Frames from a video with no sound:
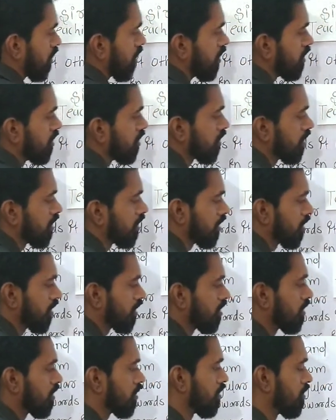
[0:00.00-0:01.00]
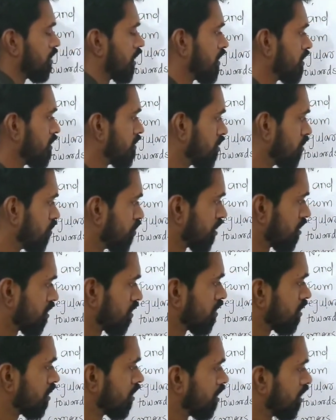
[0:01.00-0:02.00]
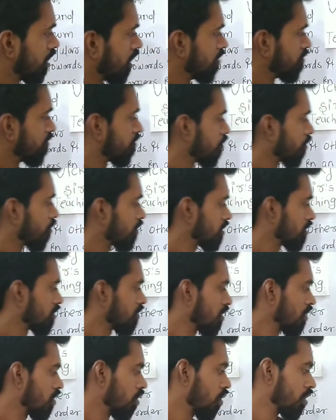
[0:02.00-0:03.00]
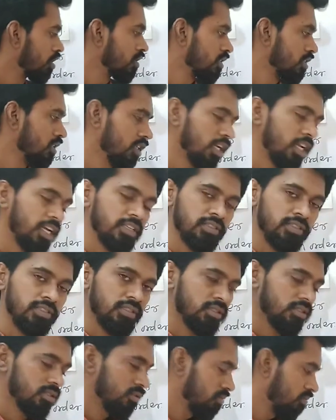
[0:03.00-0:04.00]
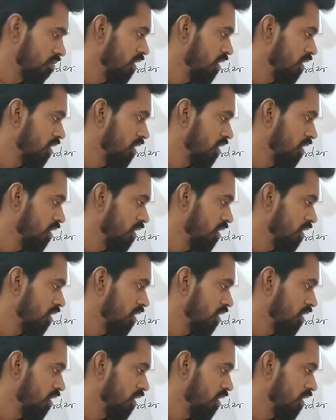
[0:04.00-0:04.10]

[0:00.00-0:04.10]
नाइनटी डिग्री नाइन न्यूटन आई एम फोकसिंग ऑन हॉरिजेंटल एक्सिस